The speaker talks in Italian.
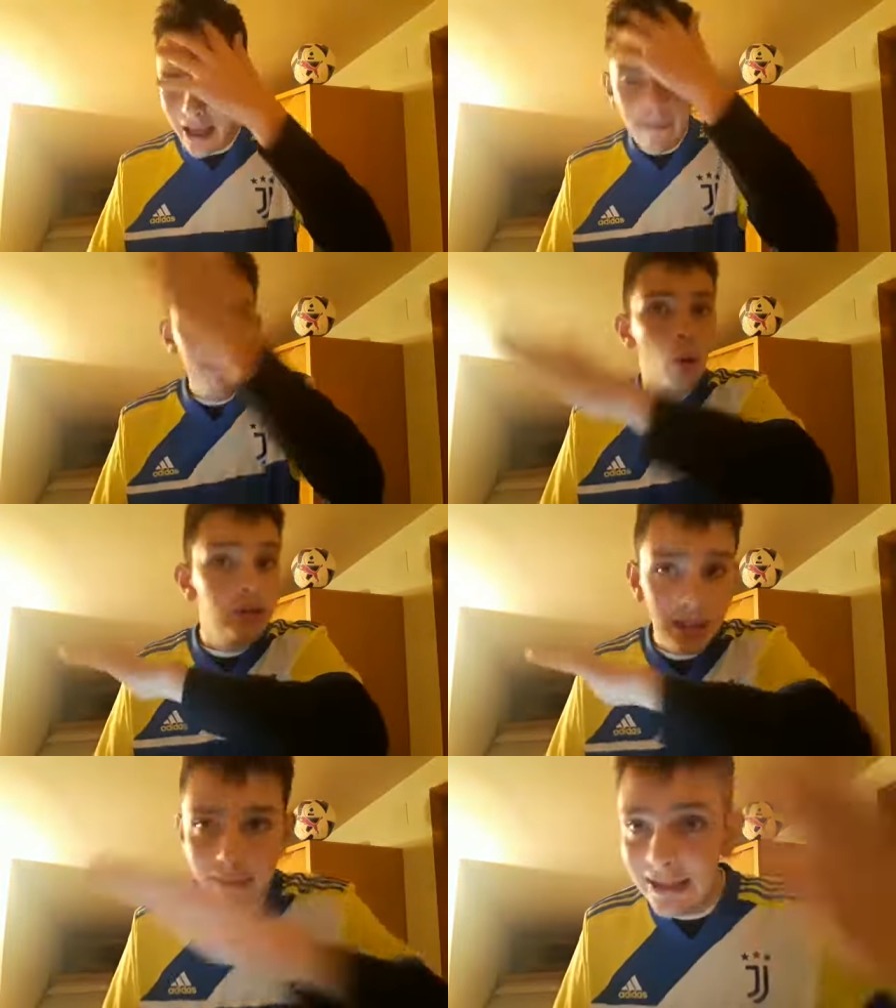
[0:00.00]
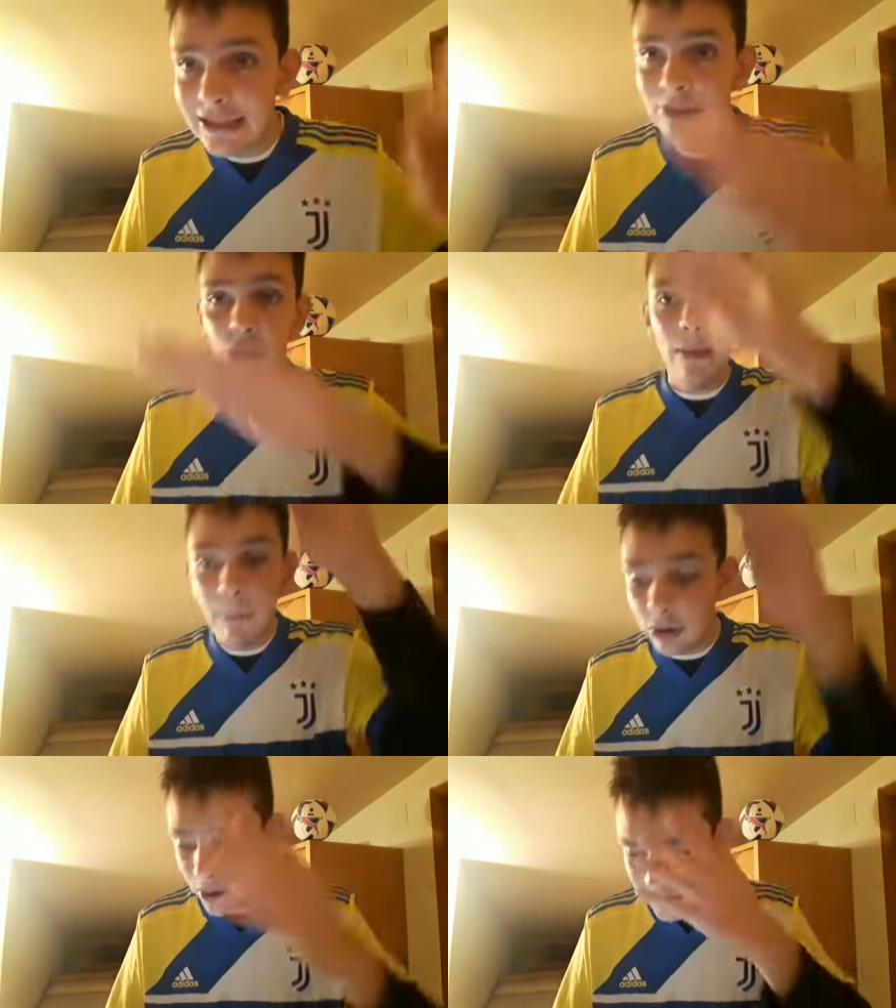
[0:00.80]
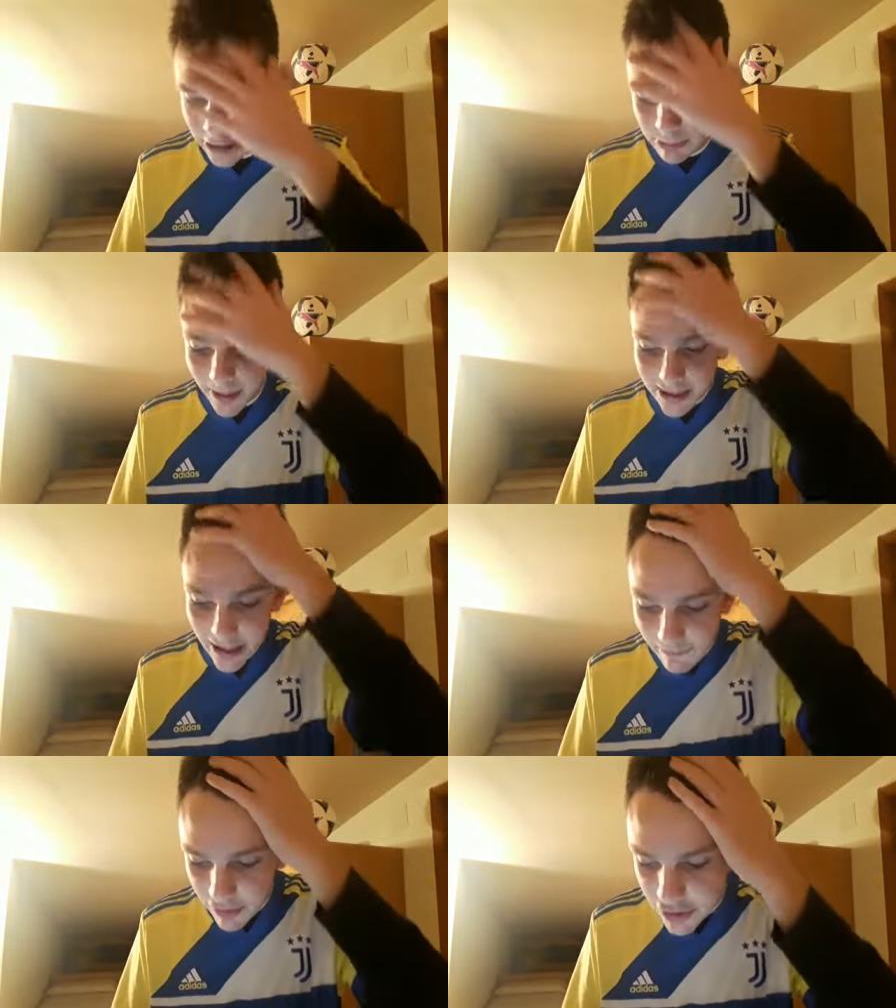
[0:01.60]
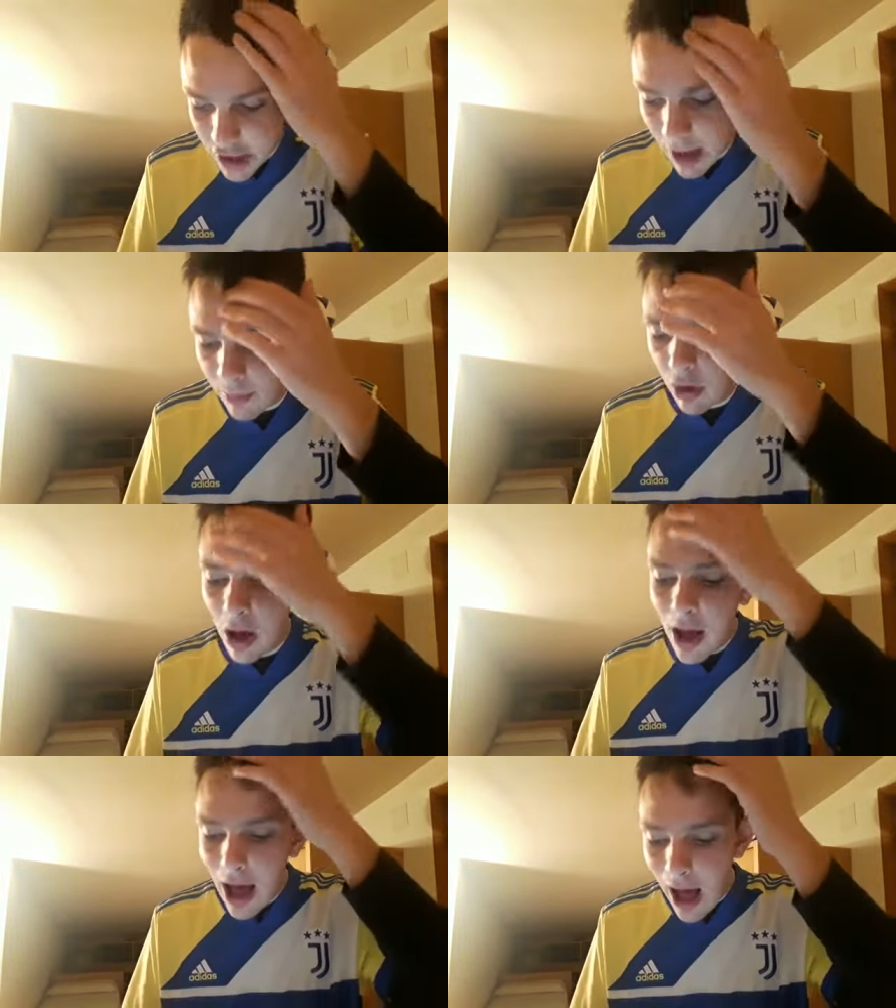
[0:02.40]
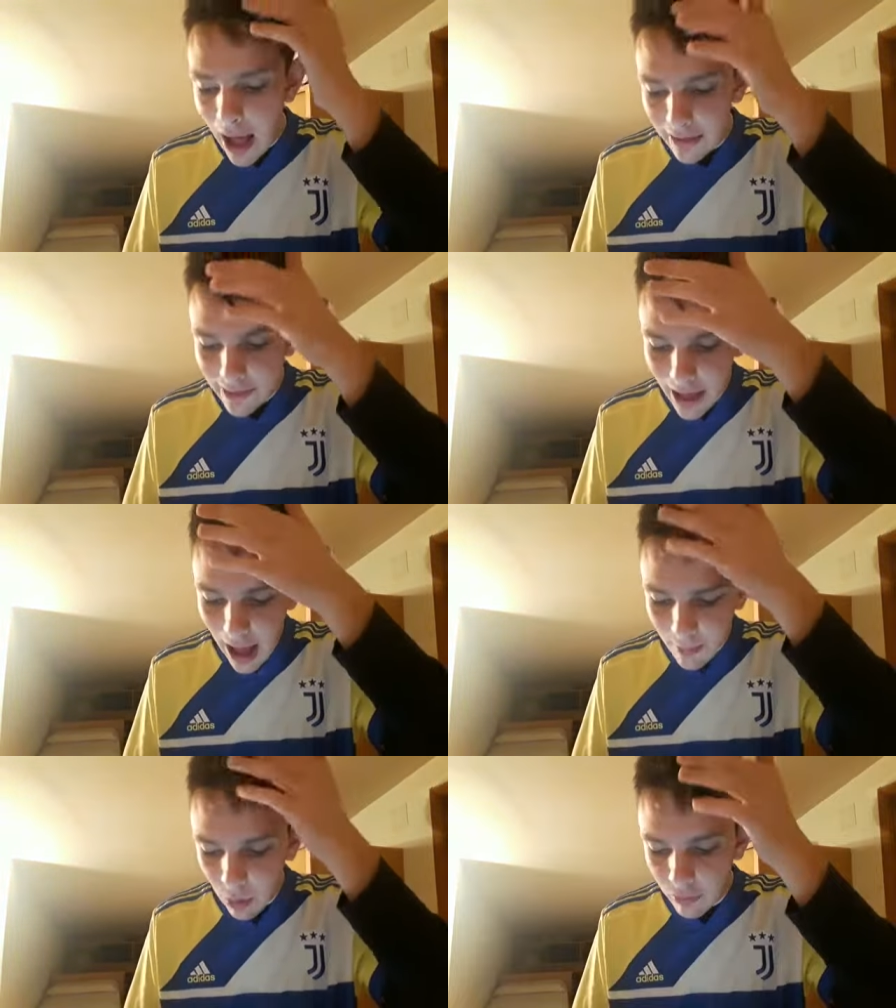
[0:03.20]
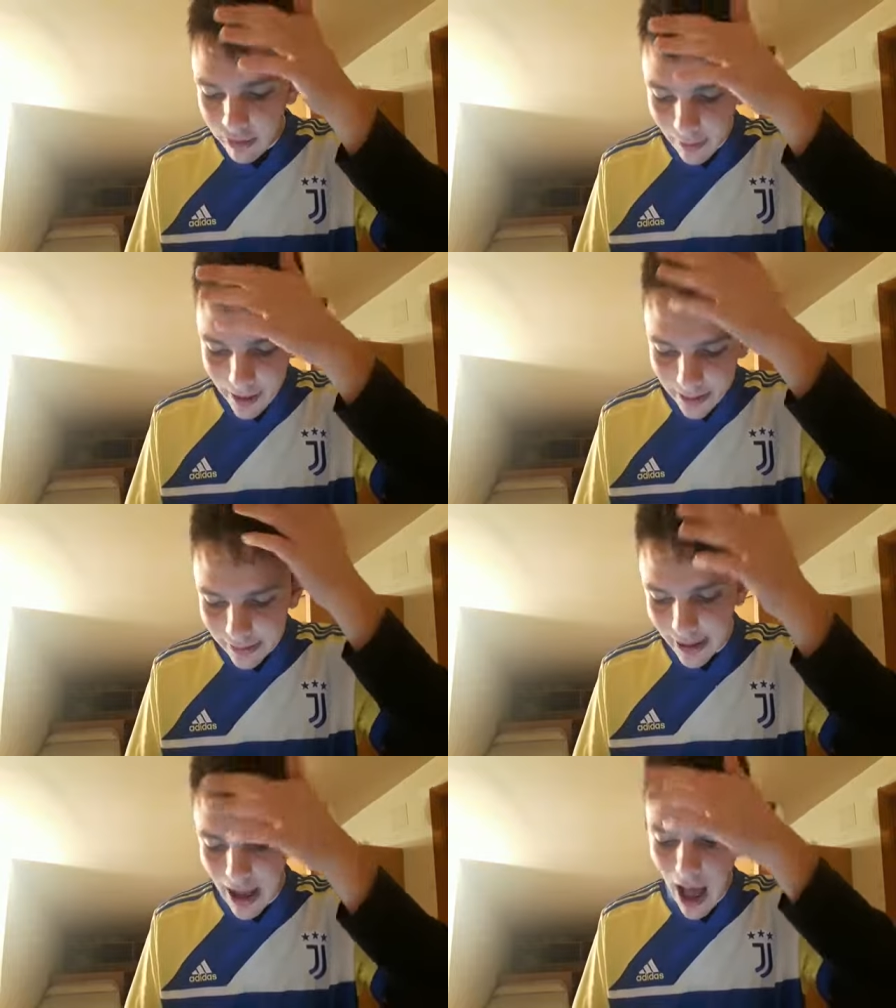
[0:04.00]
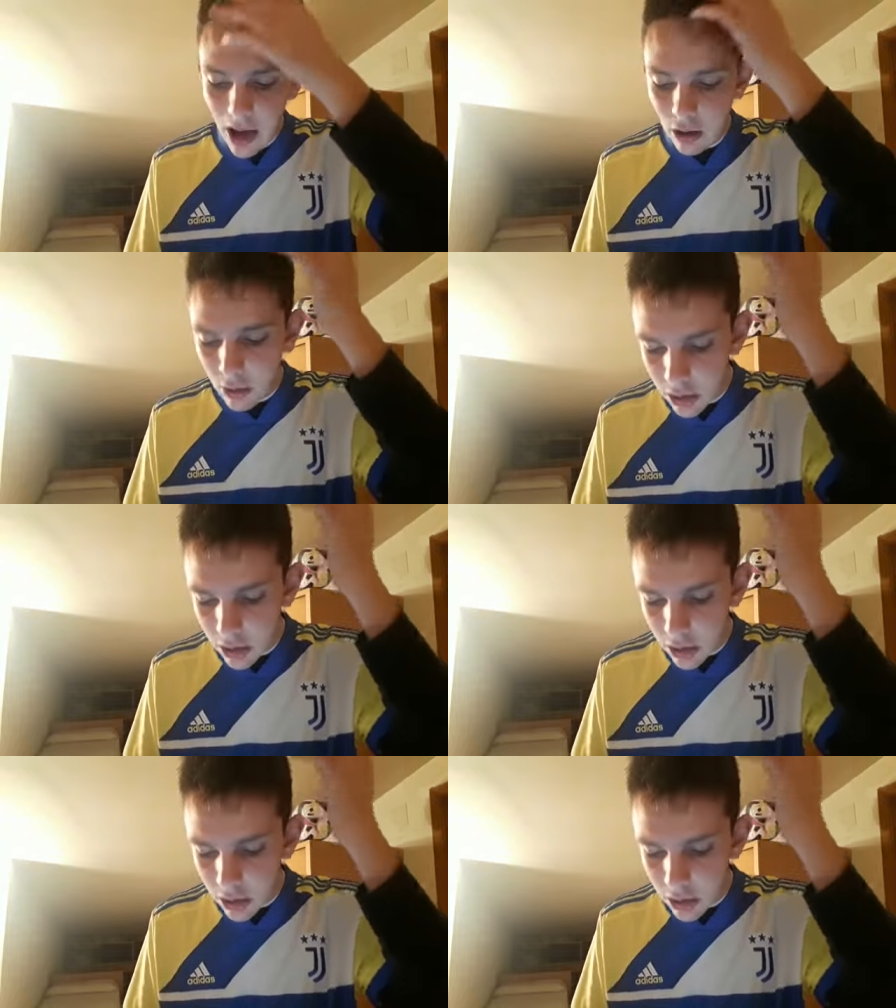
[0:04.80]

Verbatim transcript: è importantissimo, importantissimo, perché se vinciamo andiamo ovviamente a...